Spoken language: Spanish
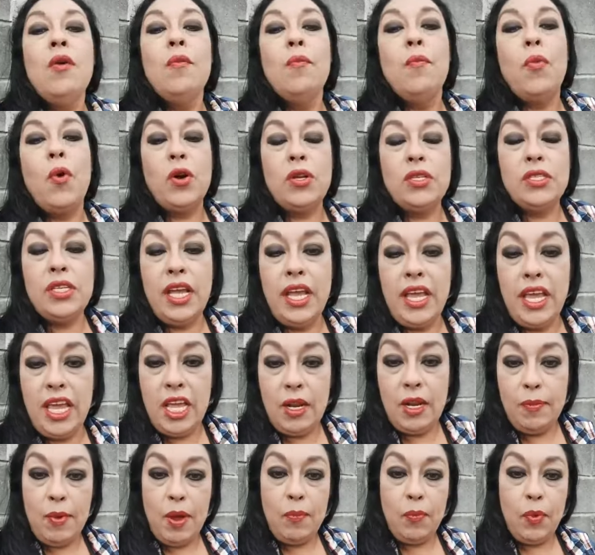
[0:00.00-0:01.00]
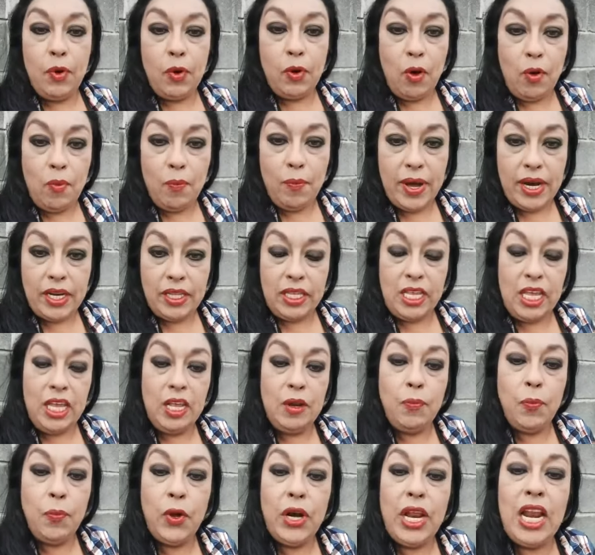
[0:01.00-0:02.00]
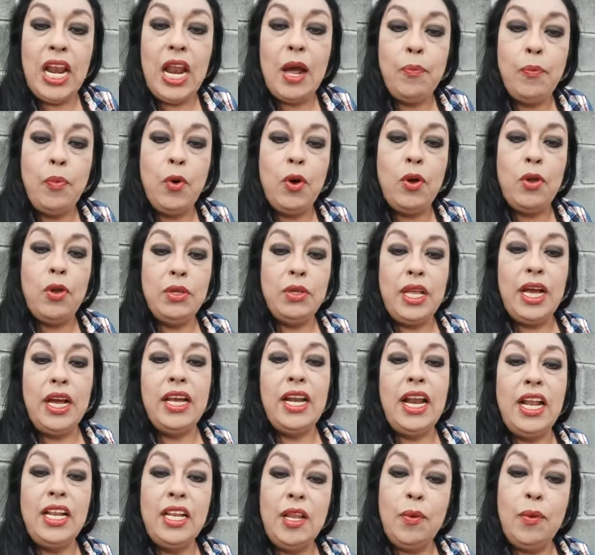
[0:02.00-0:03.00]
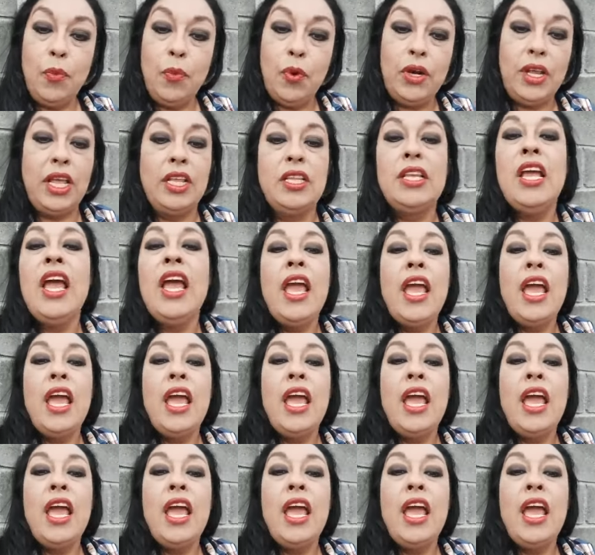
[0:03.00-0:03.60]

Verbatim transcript: por seguirme, por compartir, por el apoyo tan grande, porque